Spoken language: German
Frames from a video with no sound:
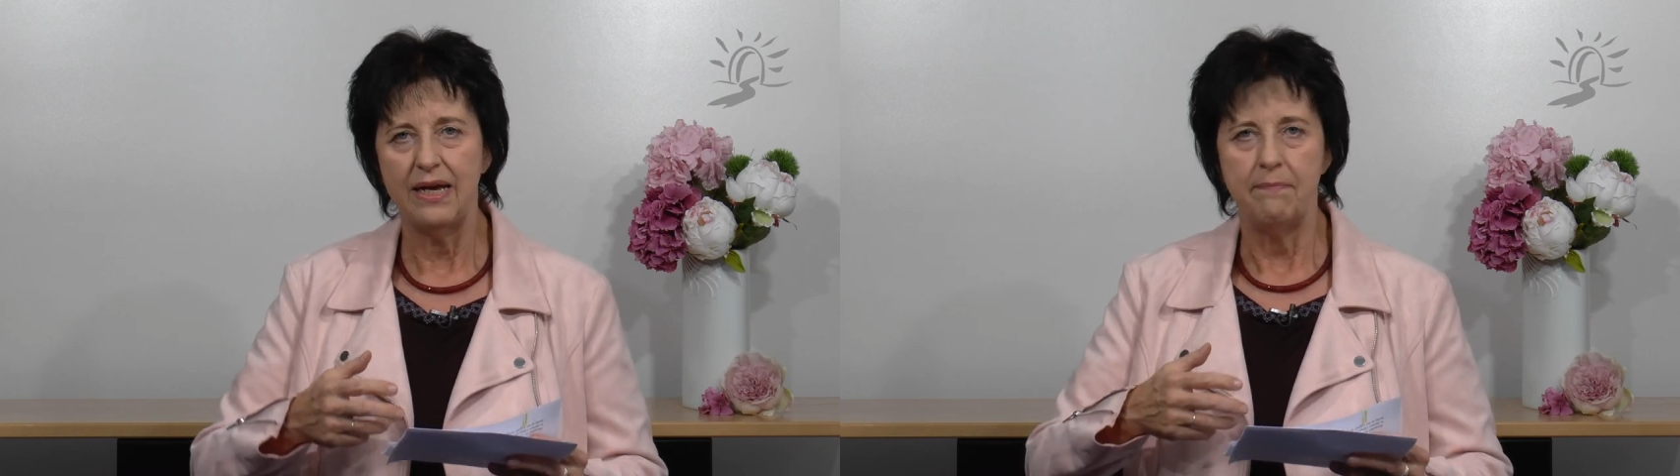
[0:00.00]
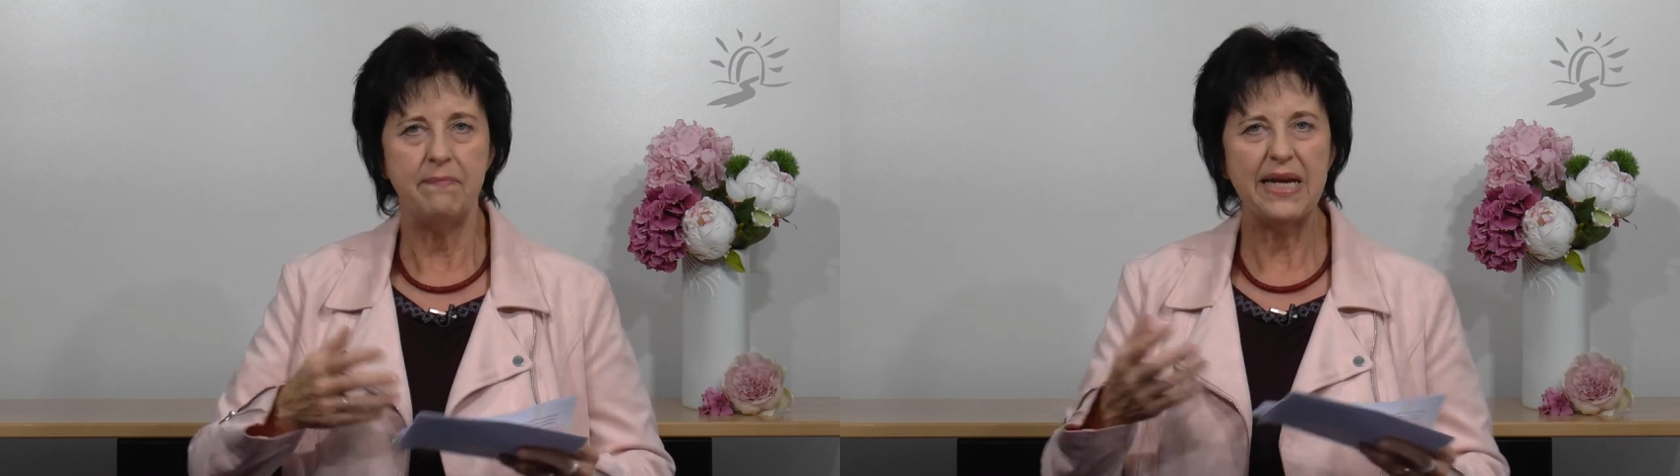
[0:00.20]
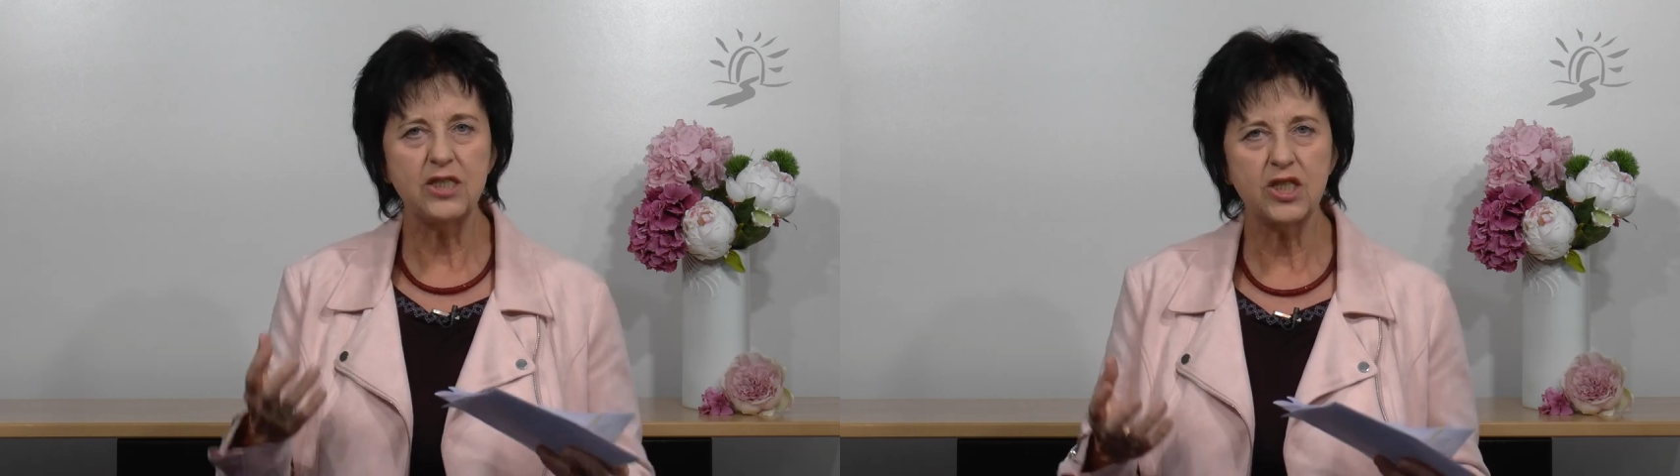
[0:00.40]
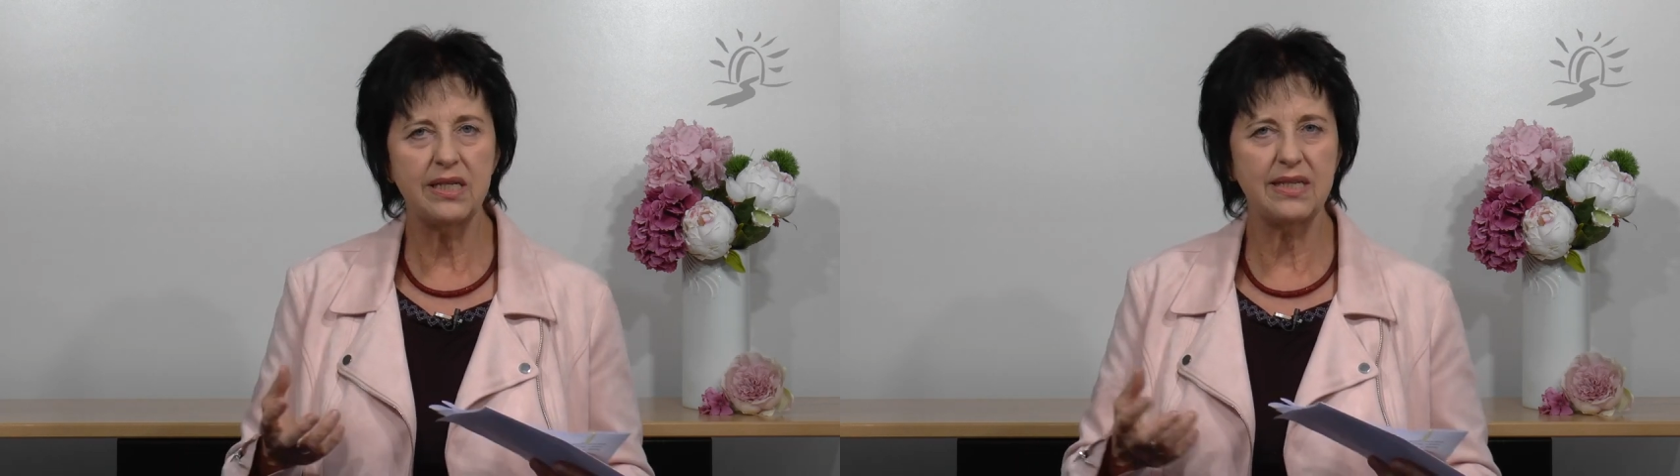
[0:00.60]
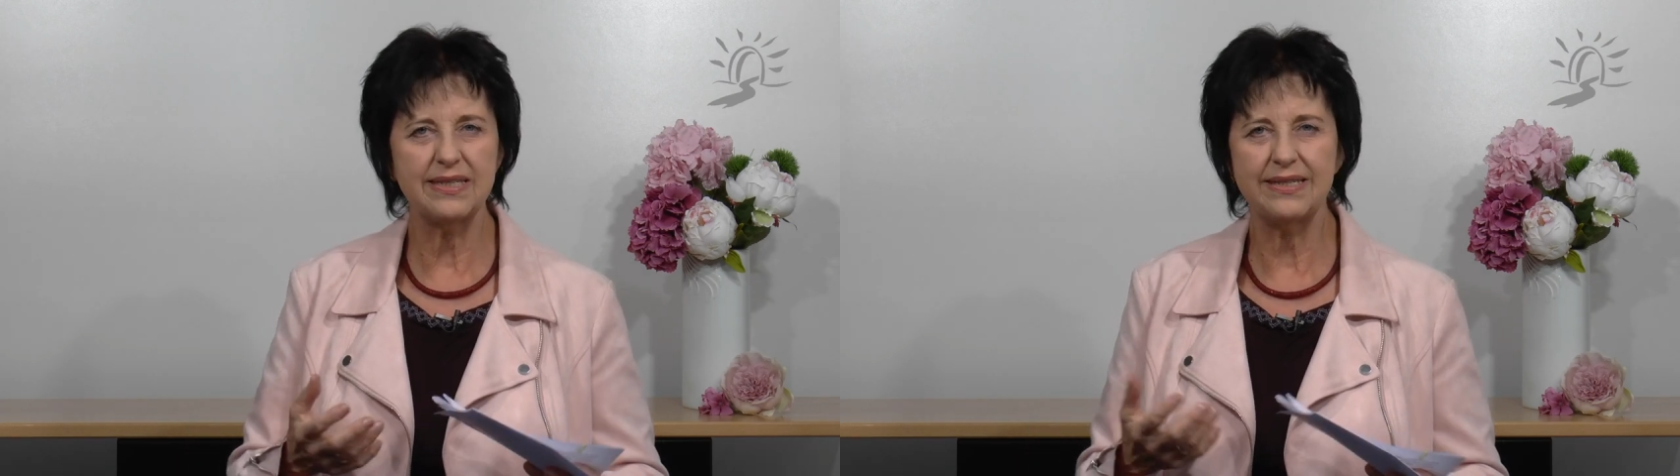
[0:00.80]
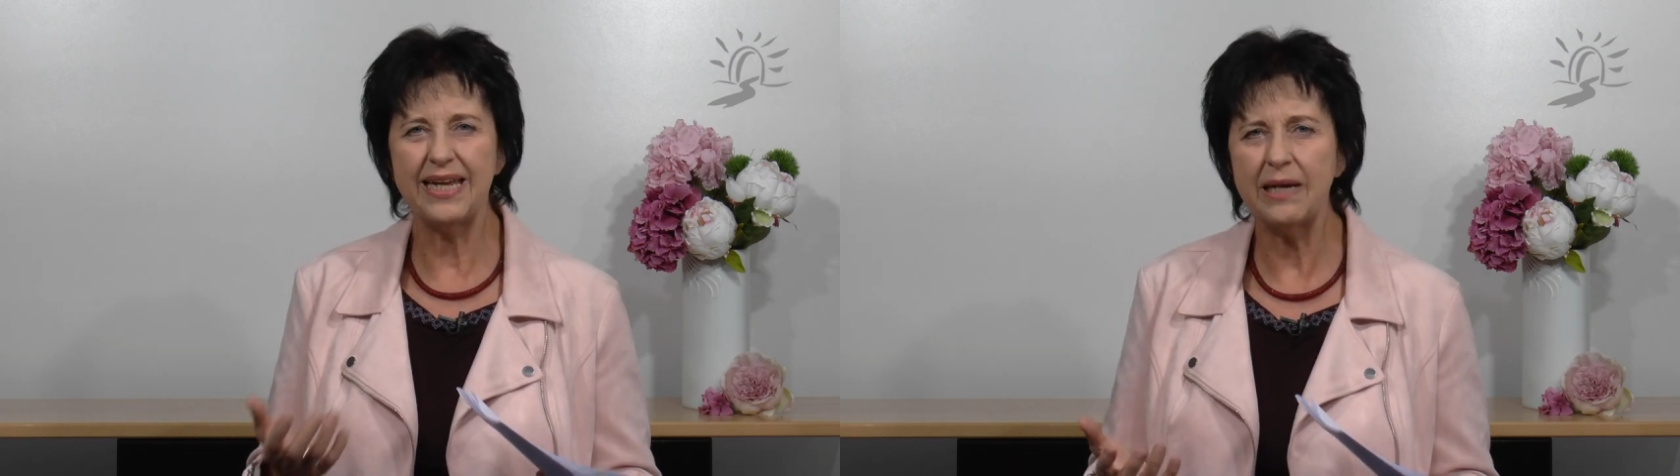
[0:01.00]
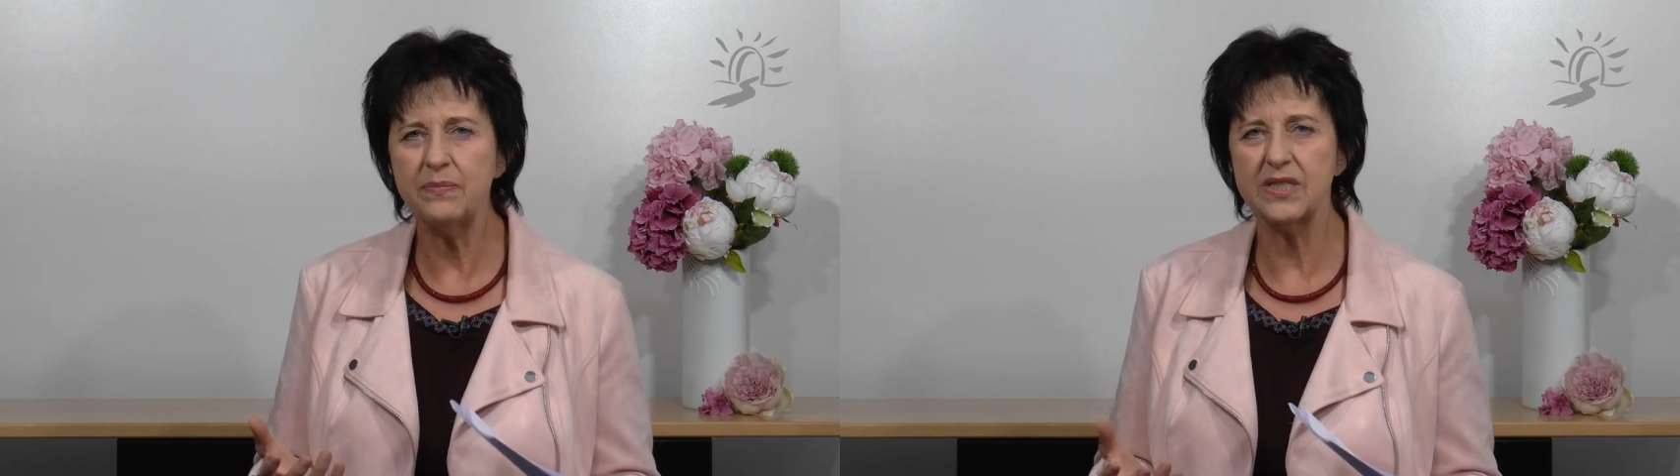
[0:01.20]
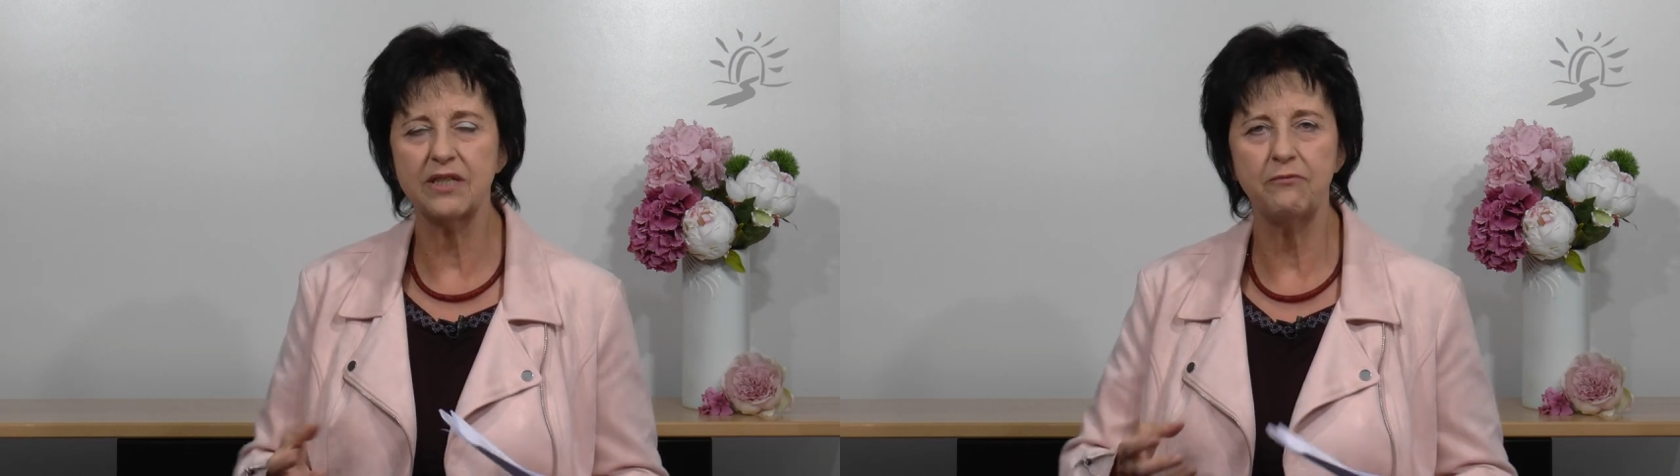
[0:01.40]
menschliches
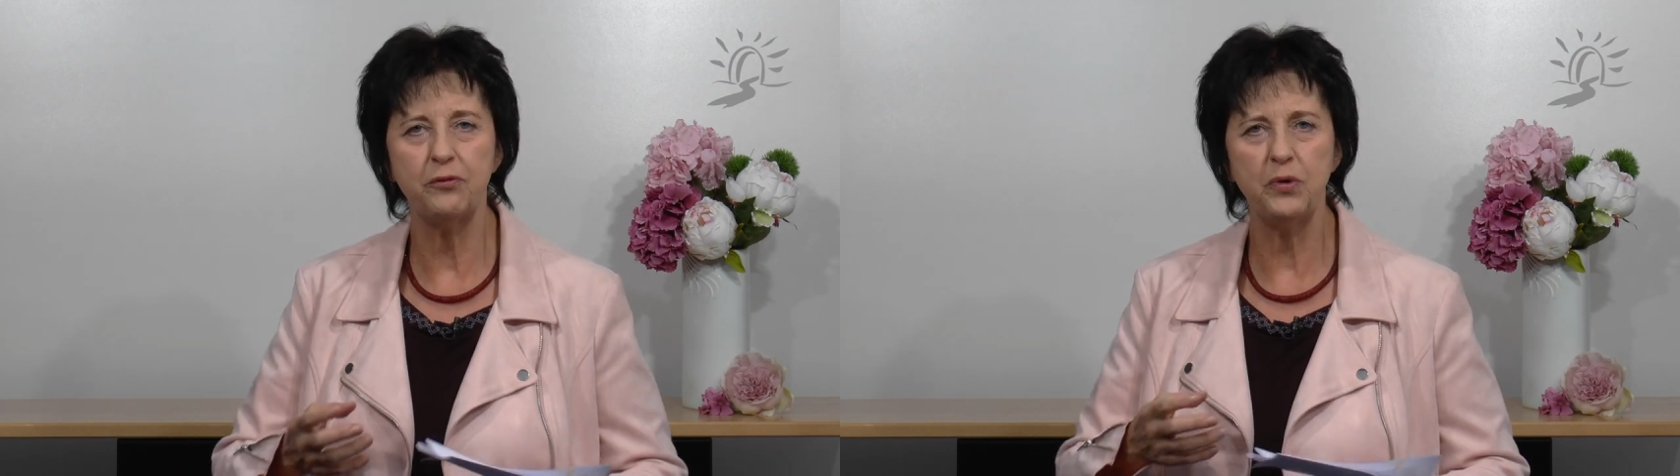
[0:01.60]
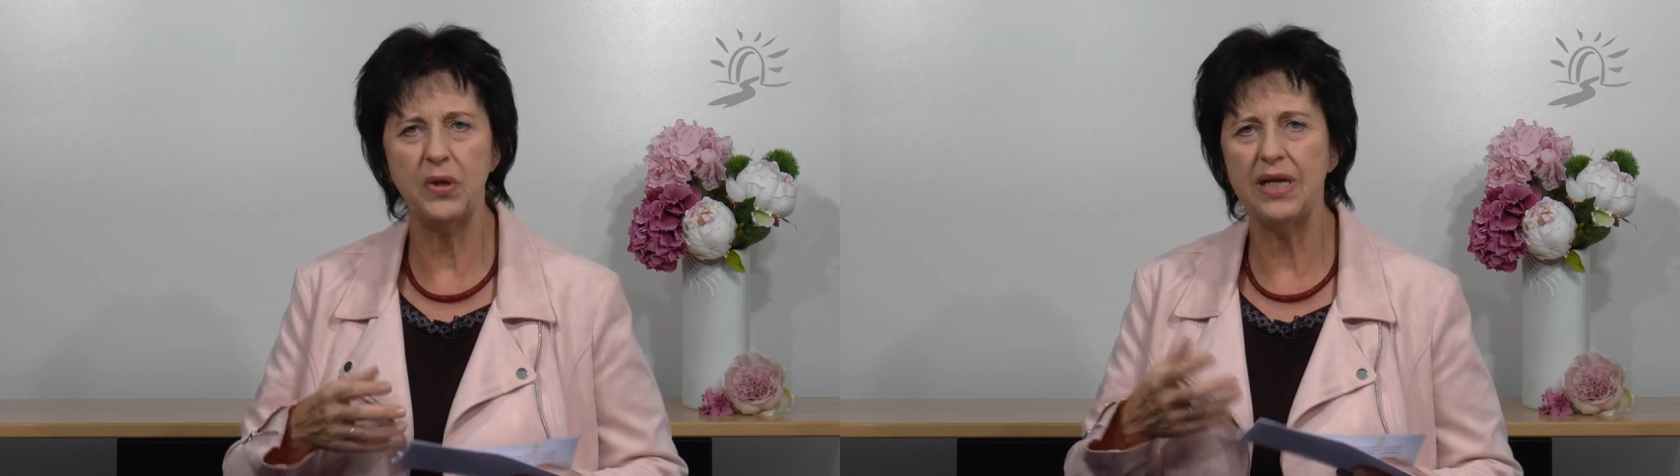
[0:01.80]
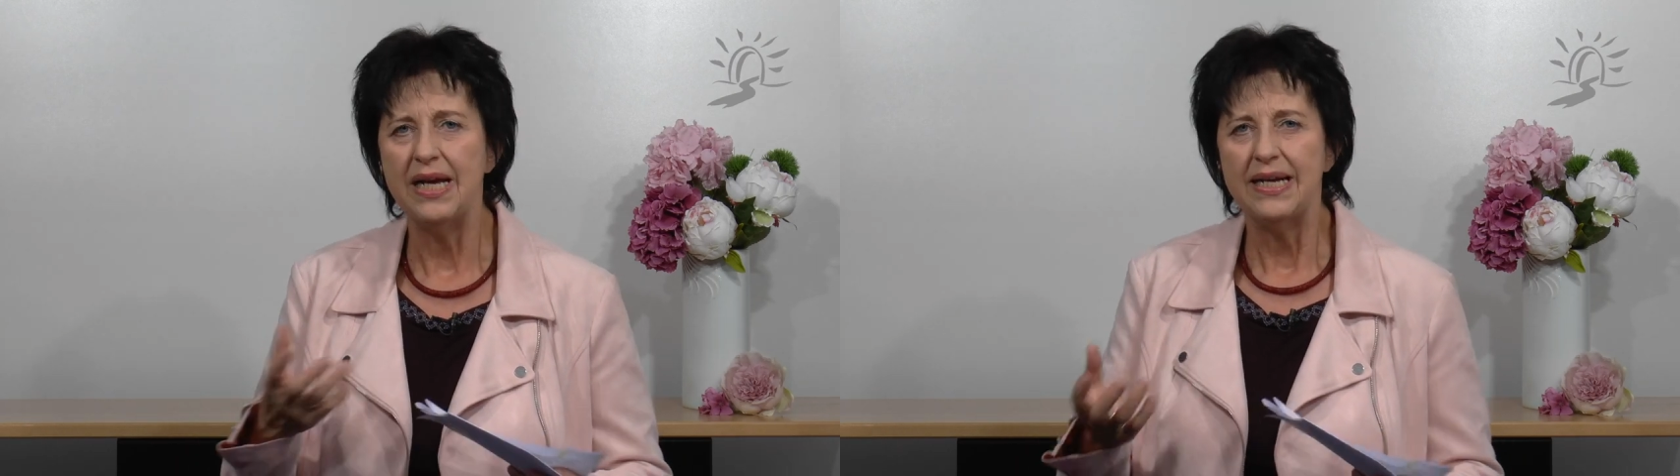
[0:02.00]
Lebensgefühl?